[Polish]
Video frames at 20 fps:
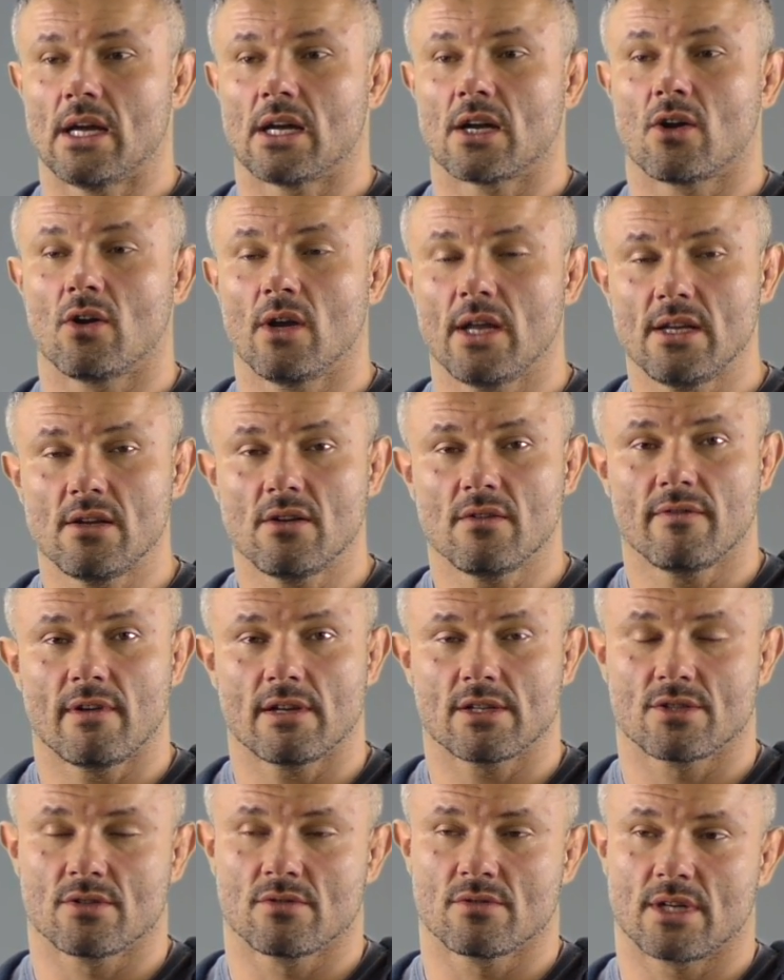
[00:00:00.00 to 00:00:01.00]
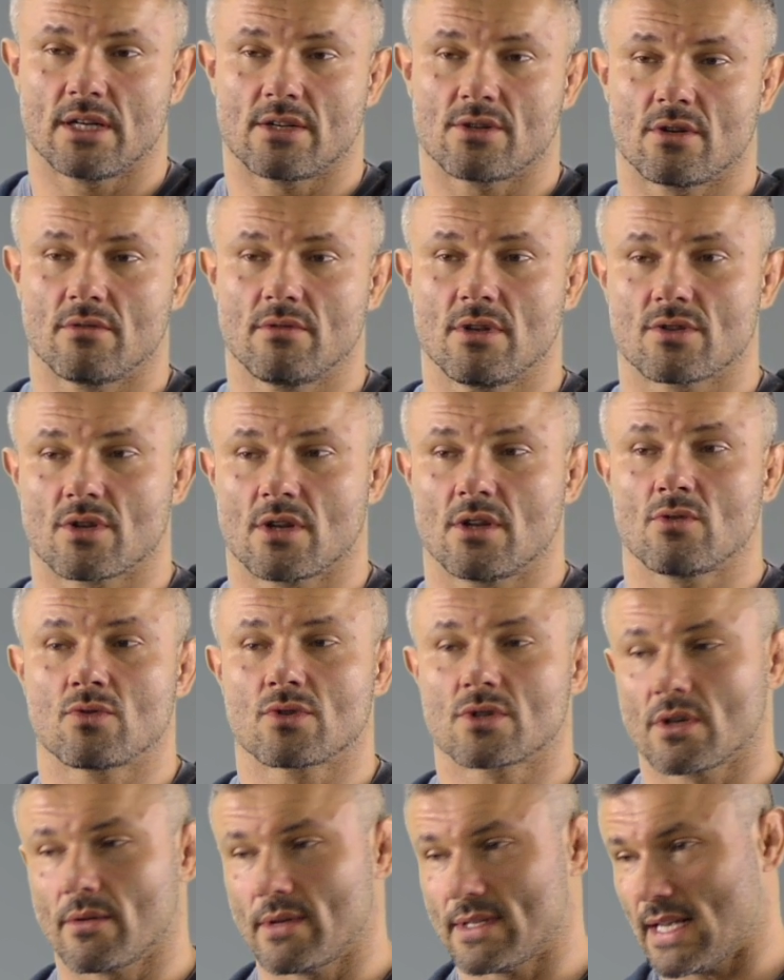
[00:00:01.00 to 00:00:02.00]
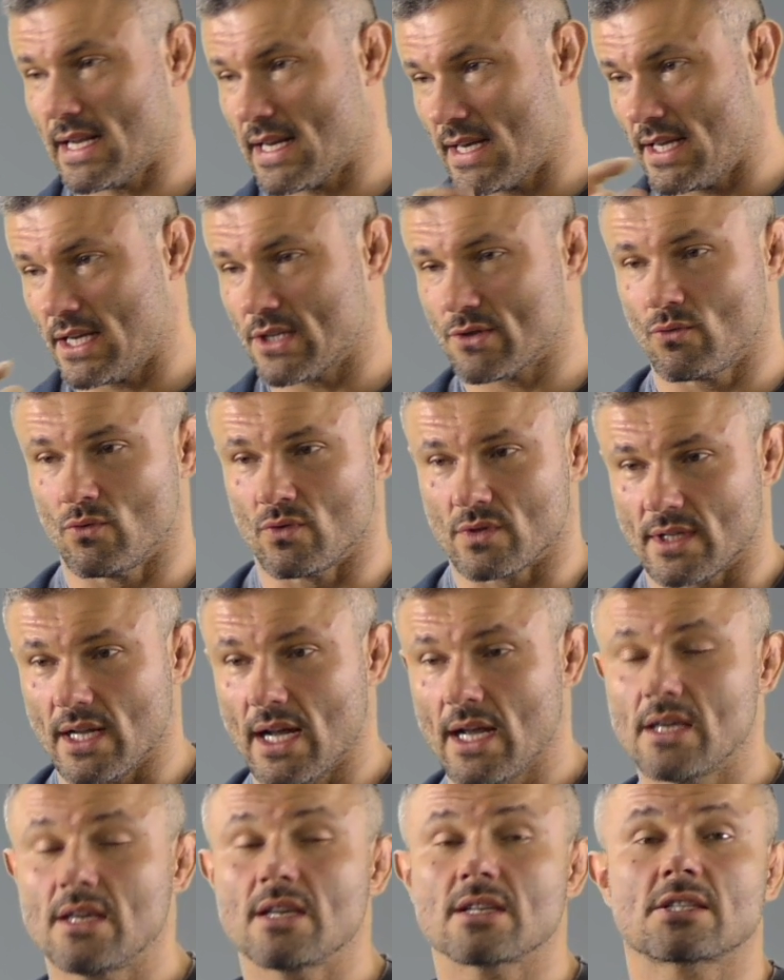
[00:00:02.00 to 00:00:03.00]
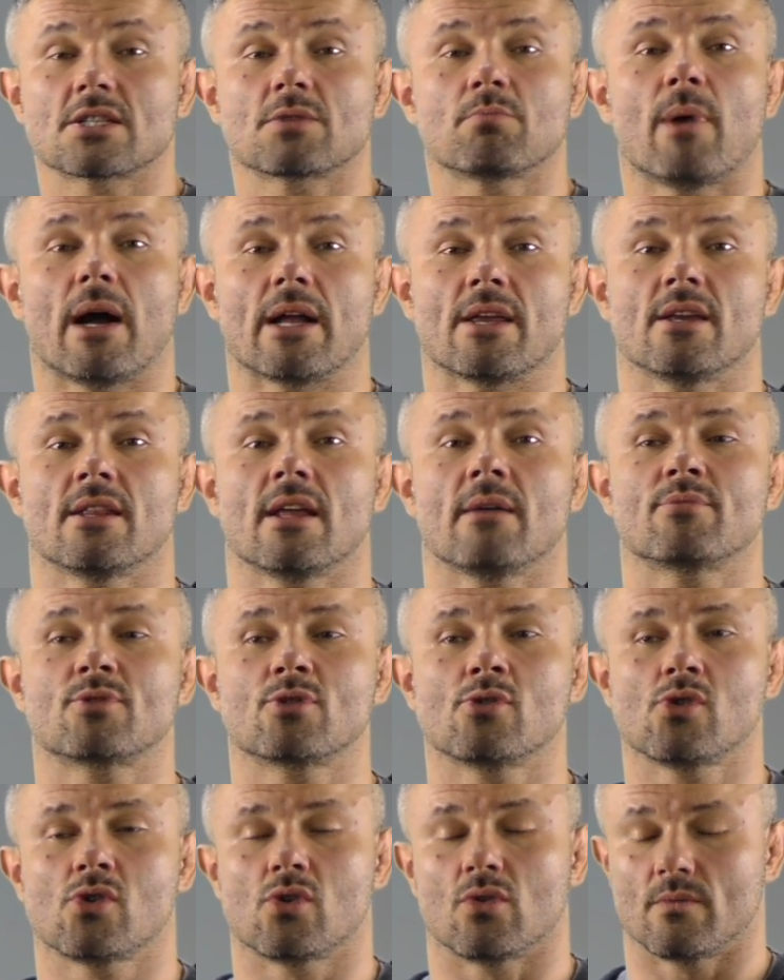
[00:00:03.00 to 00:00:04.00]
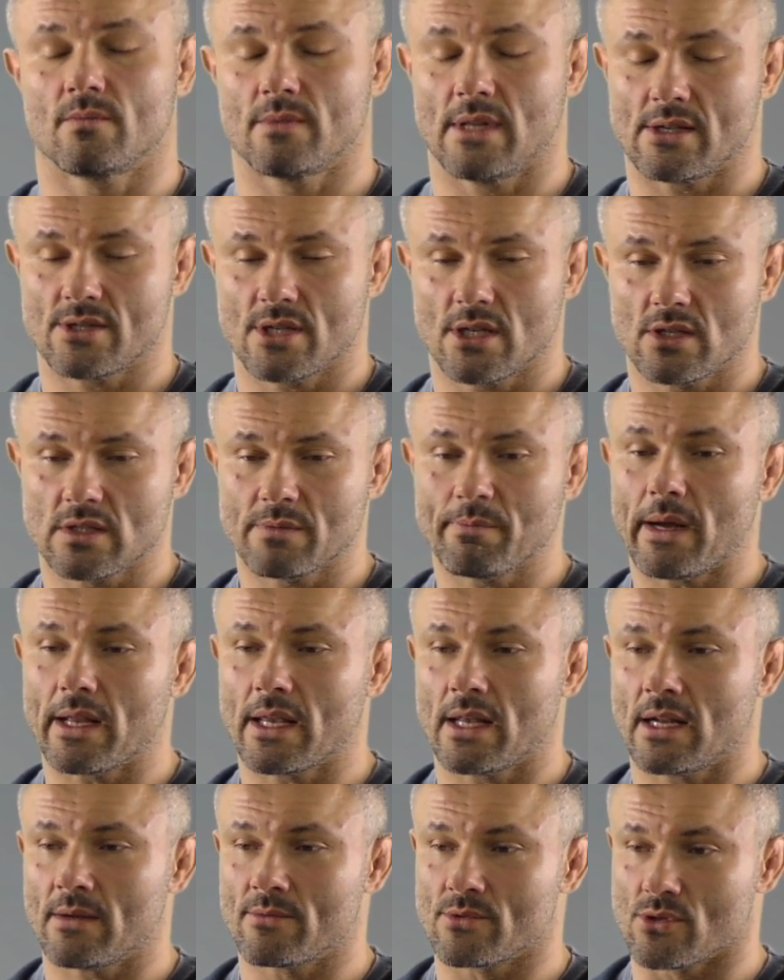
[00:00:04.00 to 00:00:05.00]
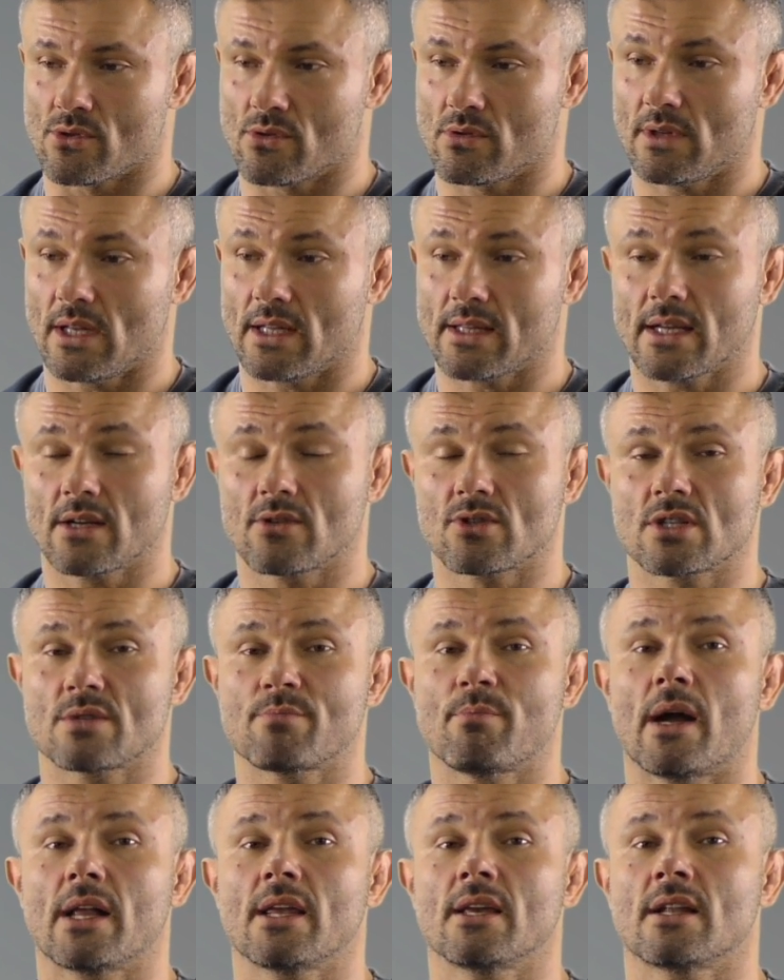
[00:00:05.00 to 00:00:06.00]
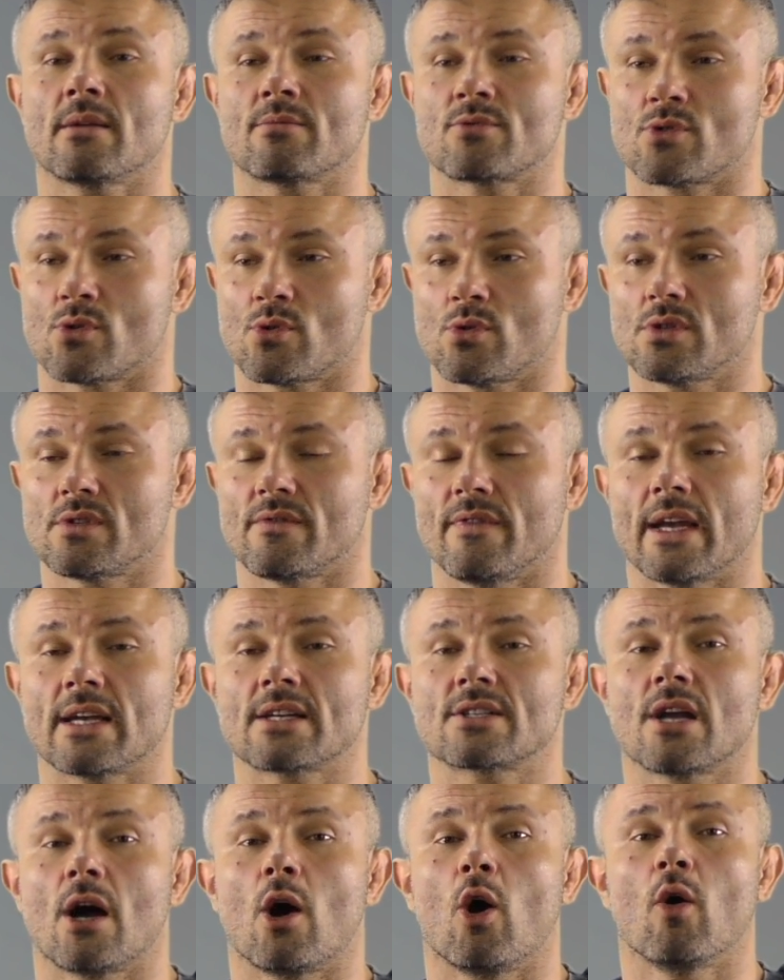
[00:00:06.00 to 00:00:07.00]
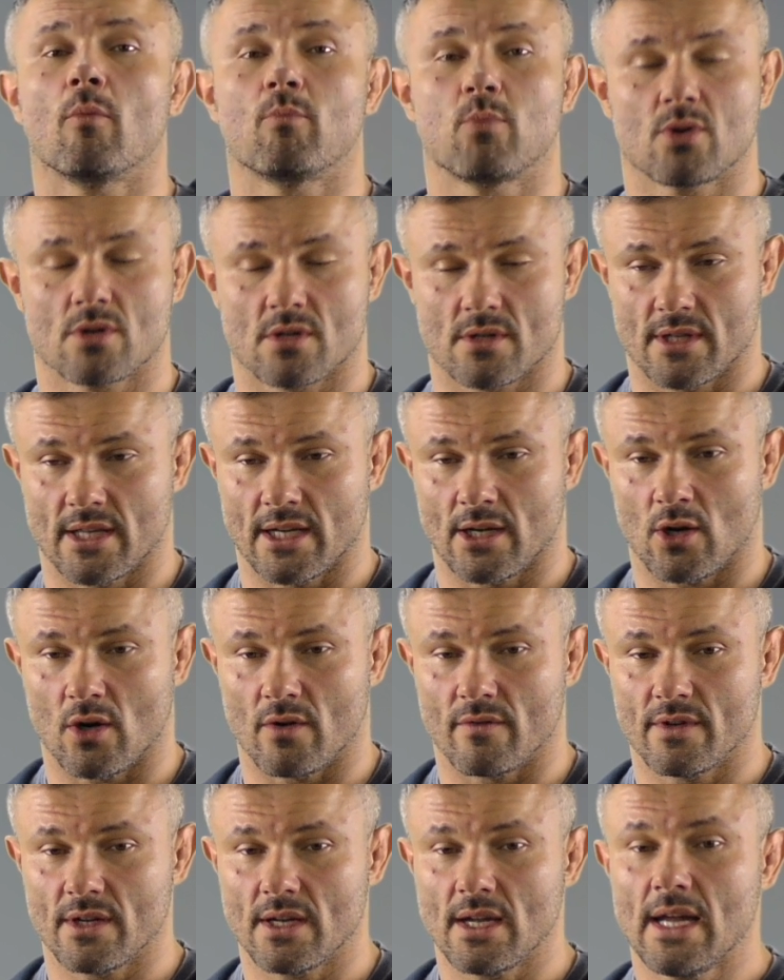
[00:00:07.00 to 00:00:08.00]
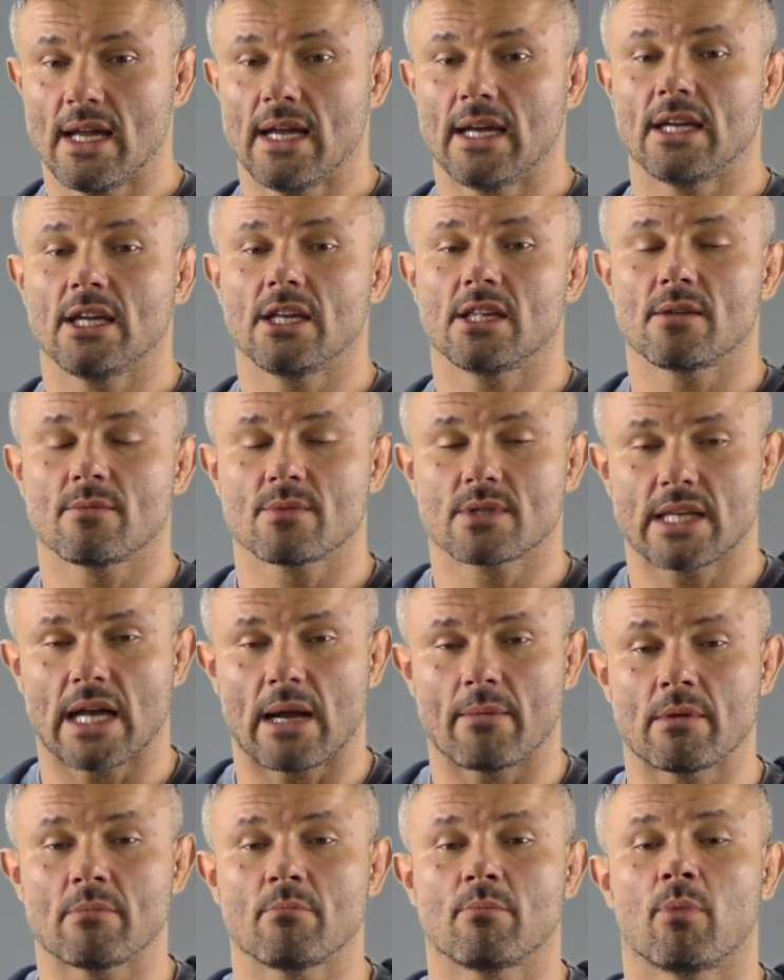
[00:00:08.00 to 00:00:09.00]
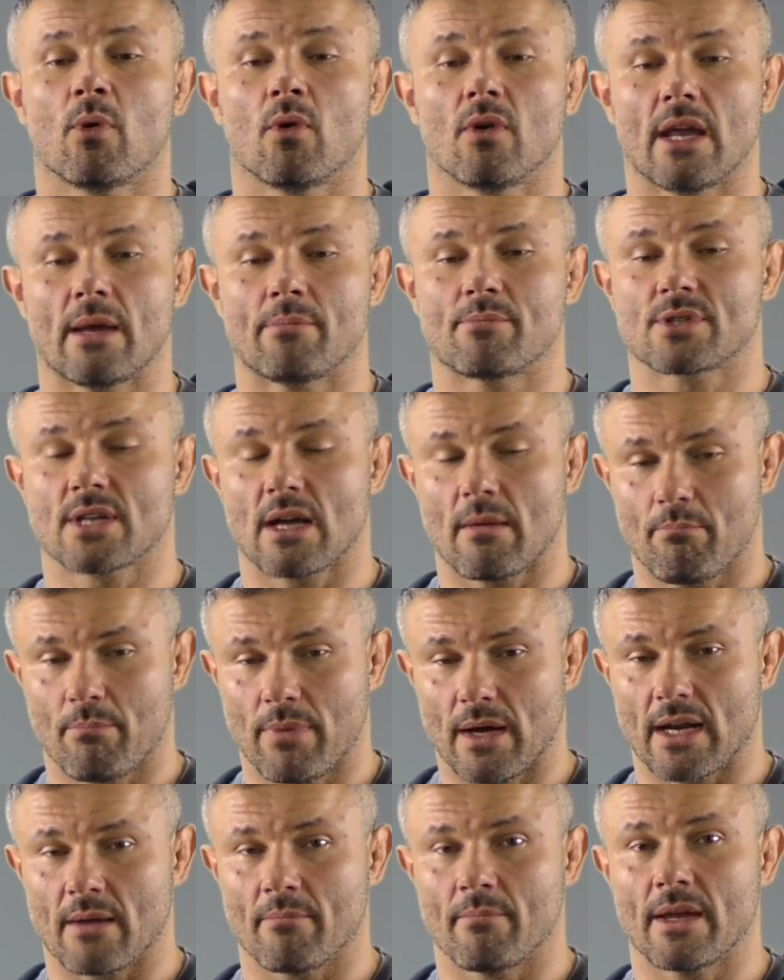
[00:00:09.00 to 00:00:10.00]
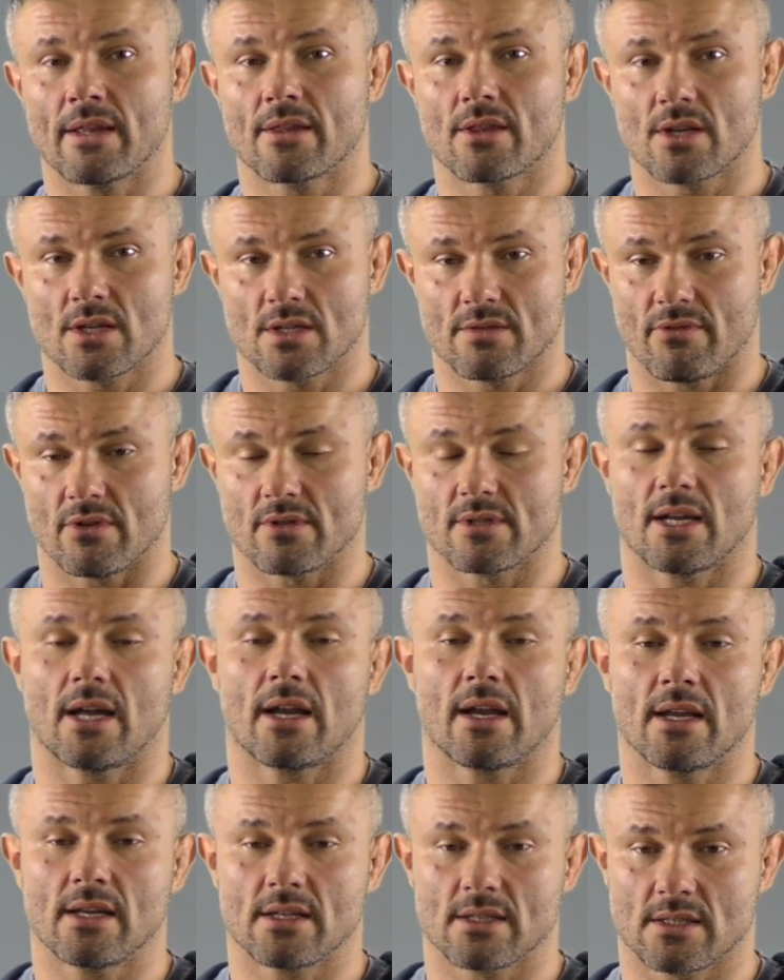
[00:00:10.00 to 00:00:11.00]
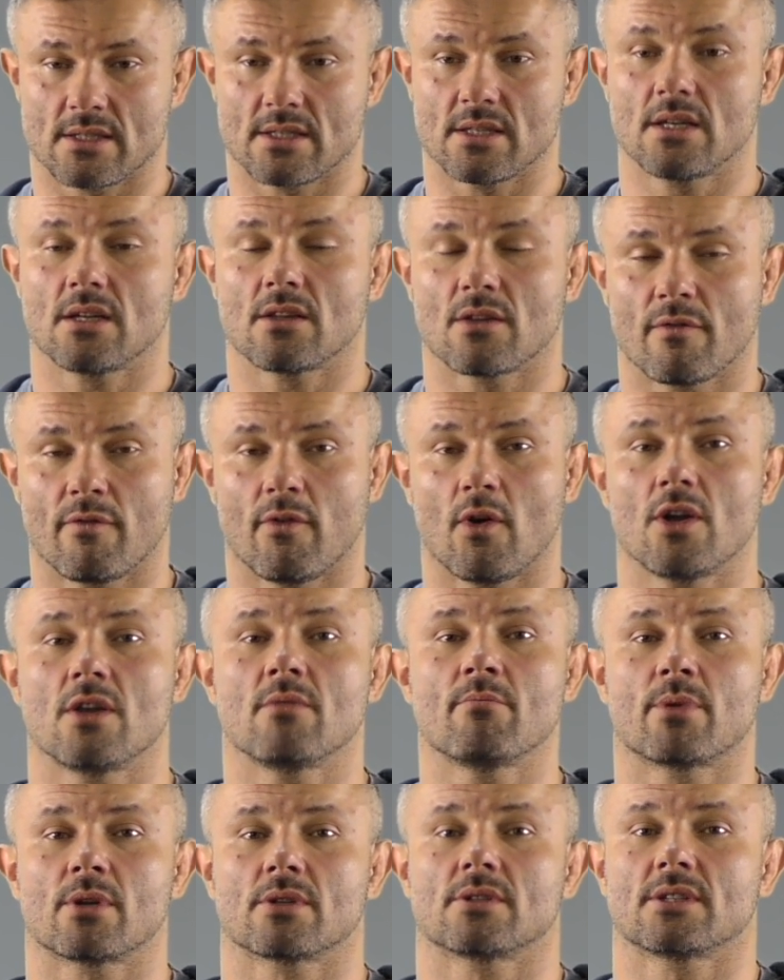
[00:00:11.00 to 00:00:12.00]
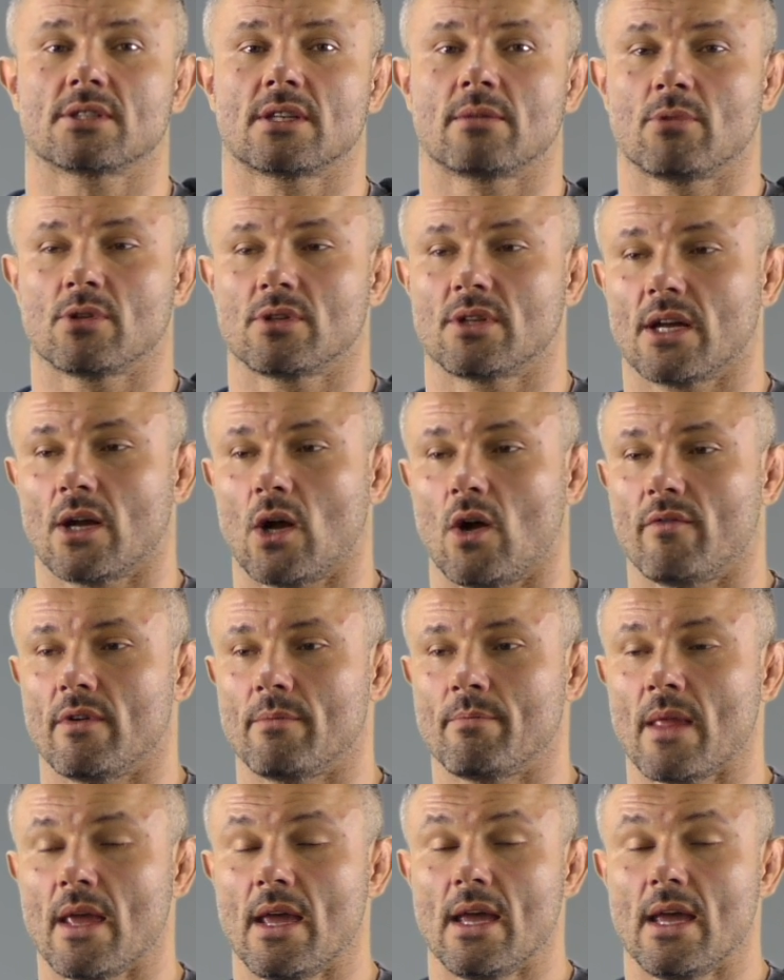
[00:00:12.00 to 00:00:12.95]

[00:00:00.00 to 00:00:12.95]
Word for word: Kolejną ważną rzeczą, jeżeli już sobie zaklejasz usta, jest spanie na brzuchu. Dlaczego spanie na brzuchu? Dlatego, że spanie na brzuchu zwiększa opór oddechowy i tym samym polepsza parametry związane z Twoim procesem oddechowym.